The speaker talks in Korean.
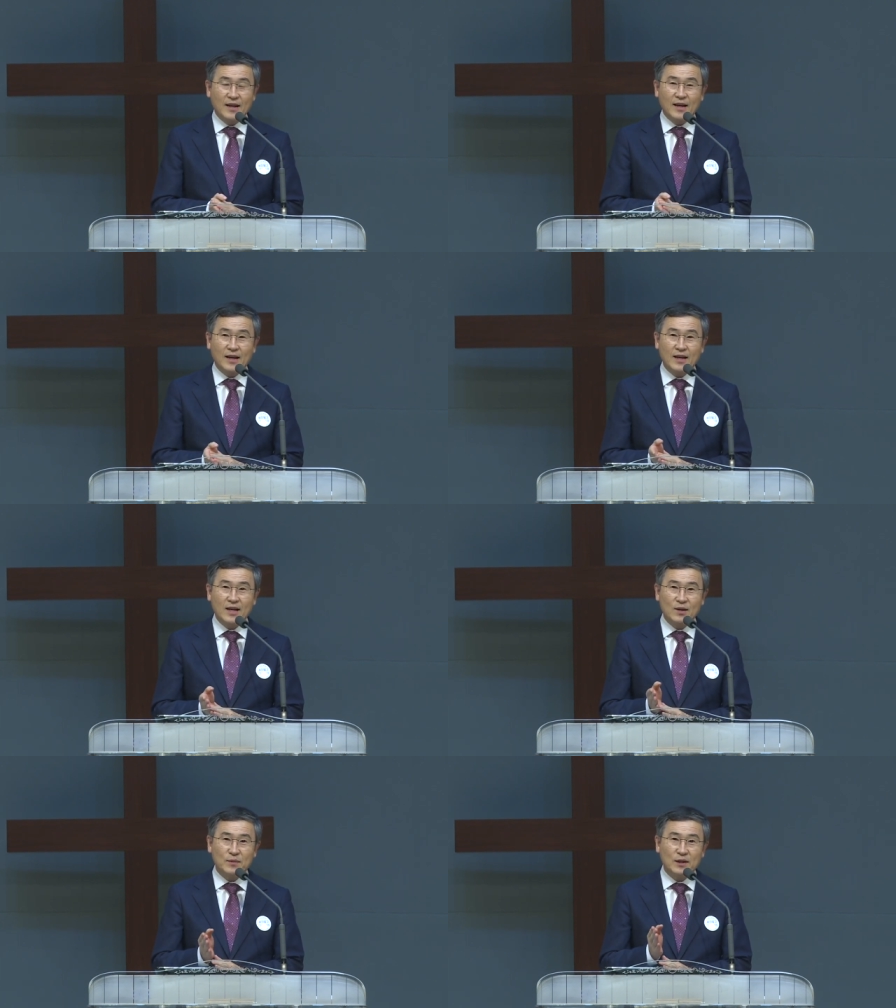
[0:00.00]

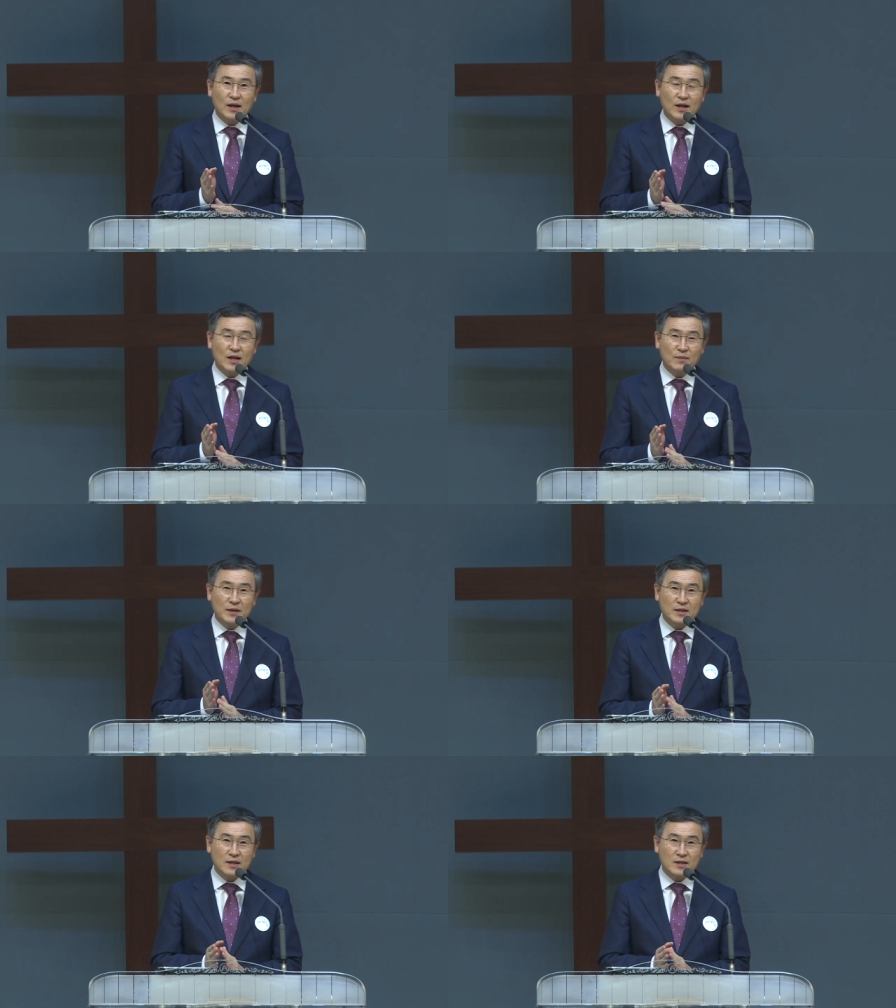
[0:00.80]
하나님은
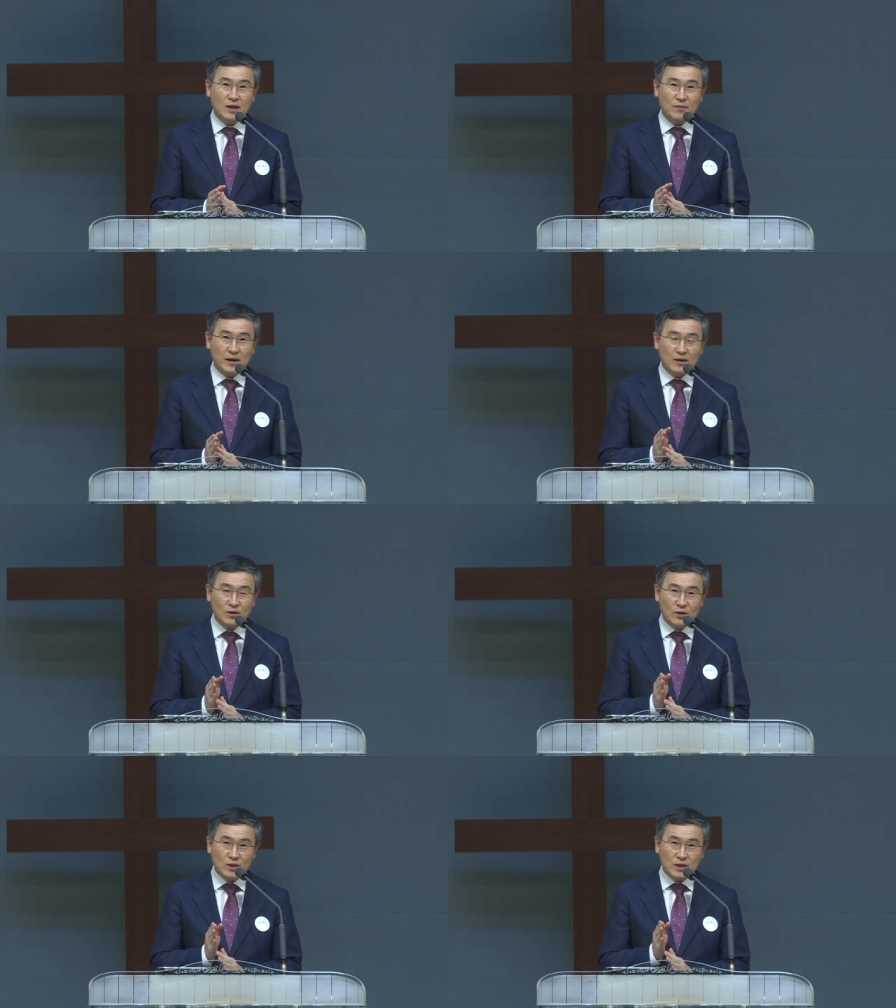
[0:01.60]
하나님의 자녀가
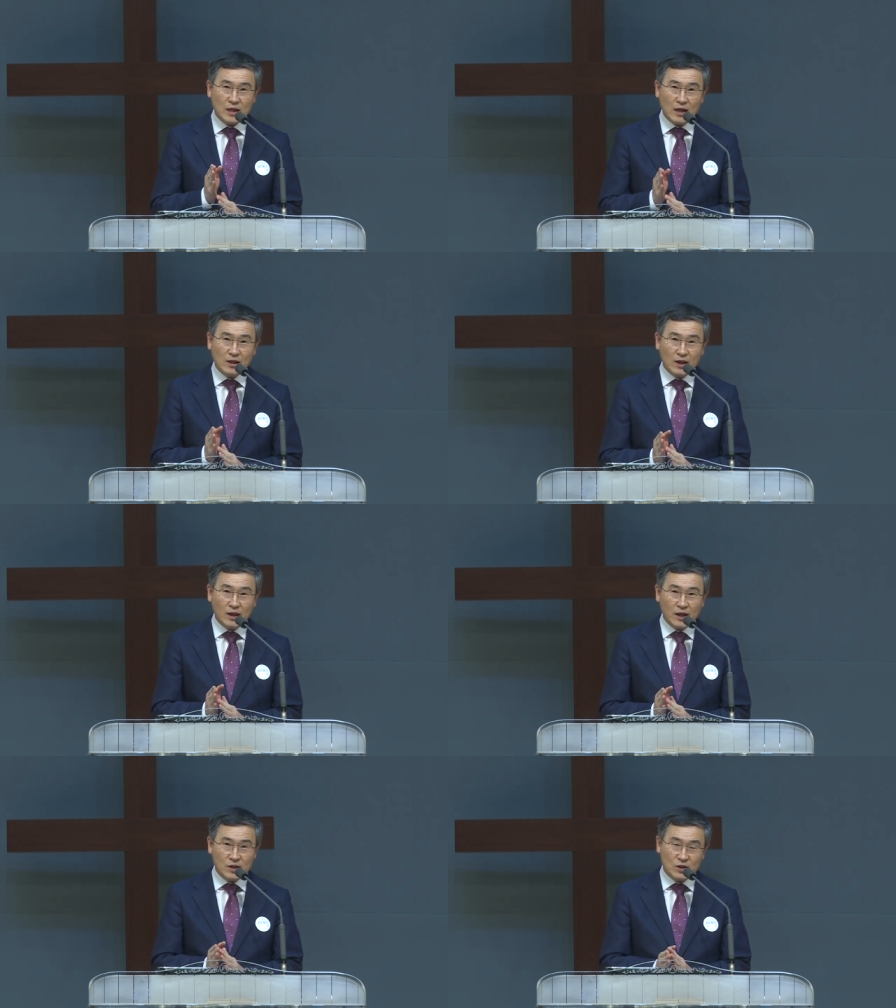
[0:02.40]
반드시
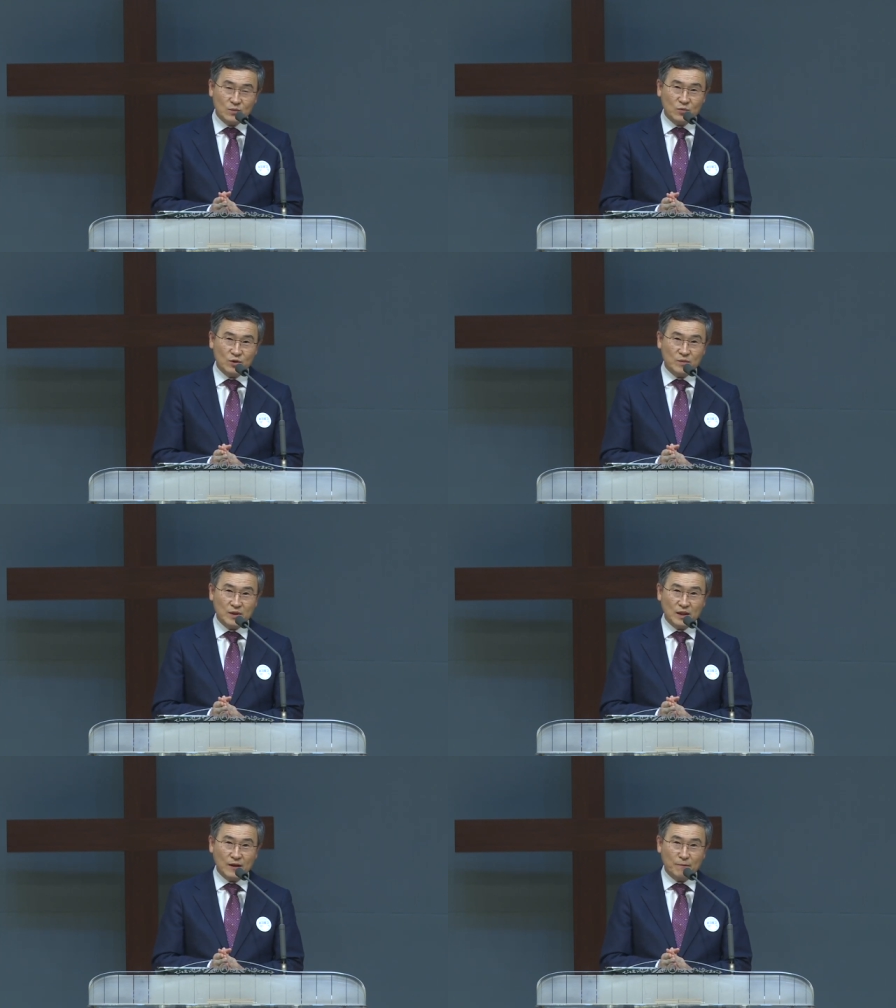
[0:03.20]
잘되게 하시는
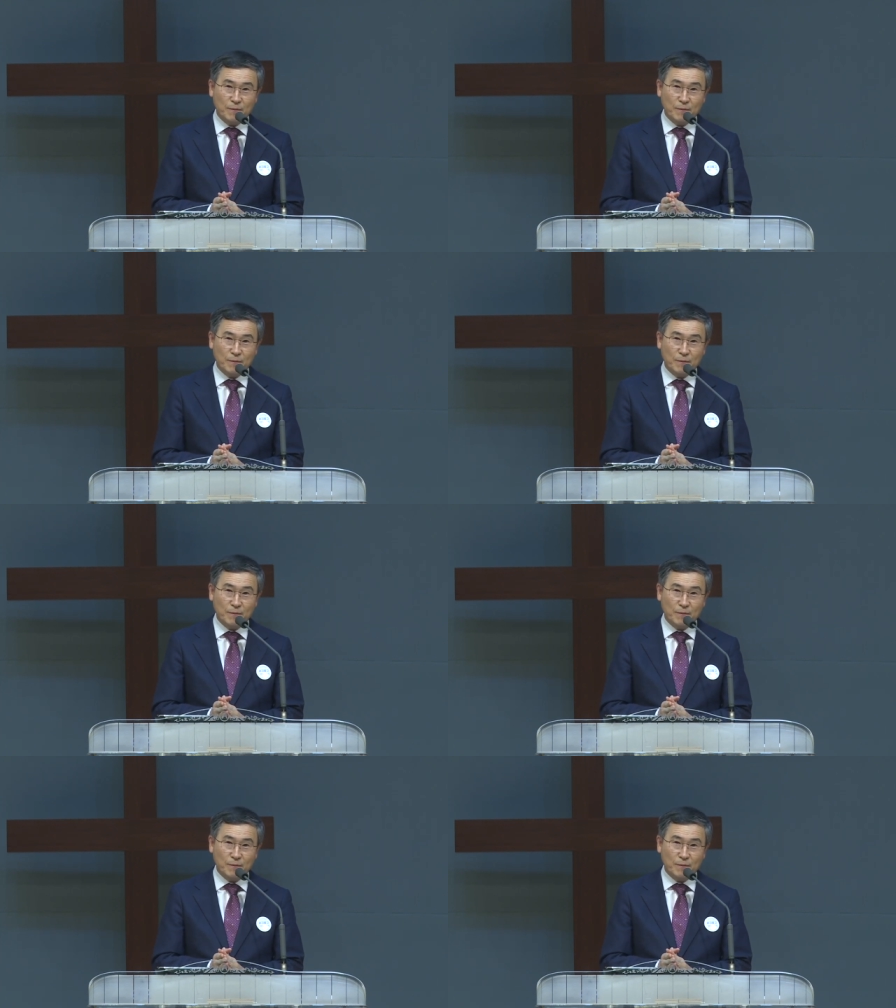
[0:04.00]
분입니다.